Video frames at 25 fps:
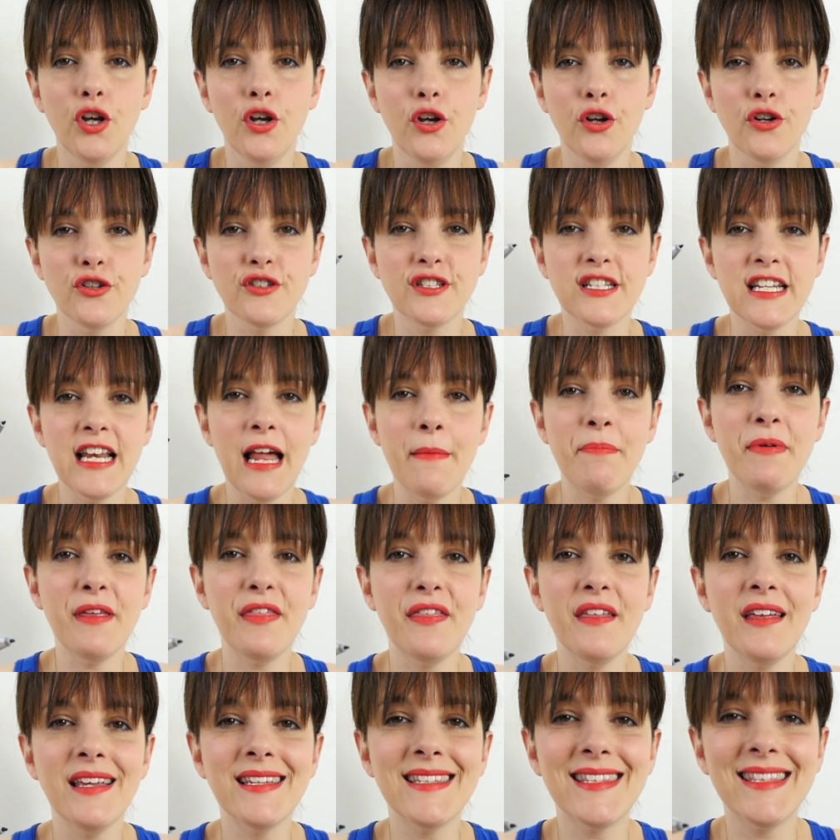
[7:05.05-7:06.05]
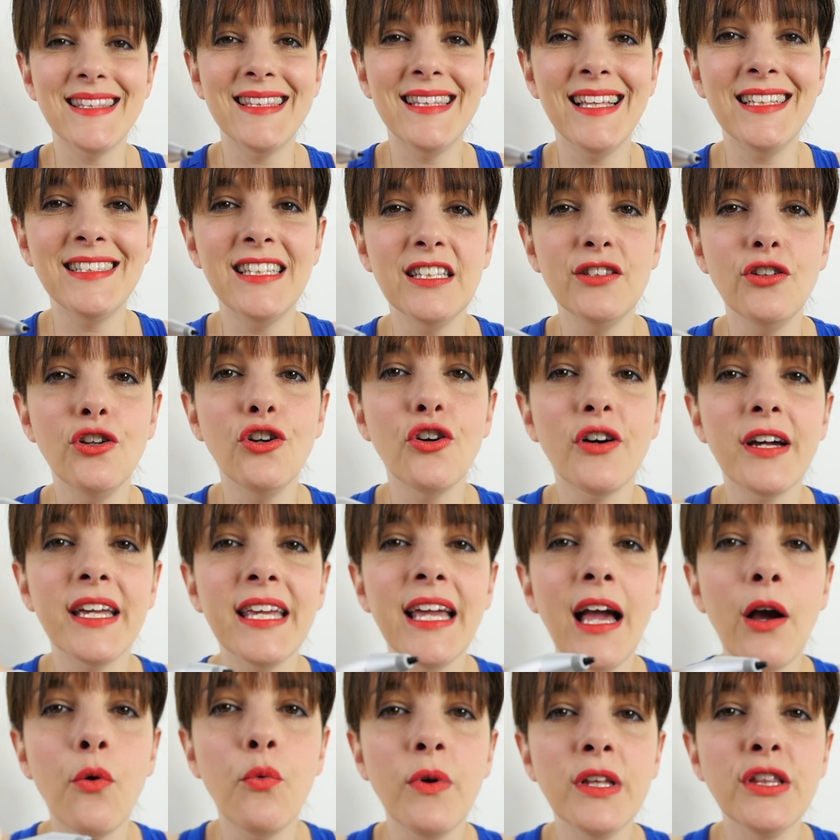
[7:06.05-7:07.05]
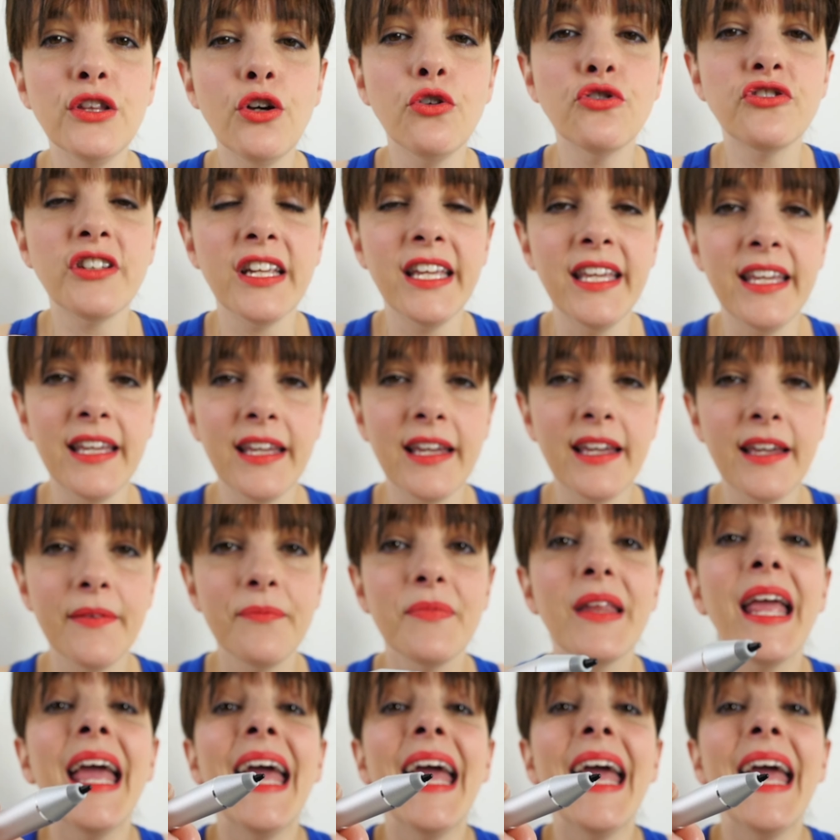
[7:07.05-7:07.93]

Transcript: los lápices de tecnología Windows Ink.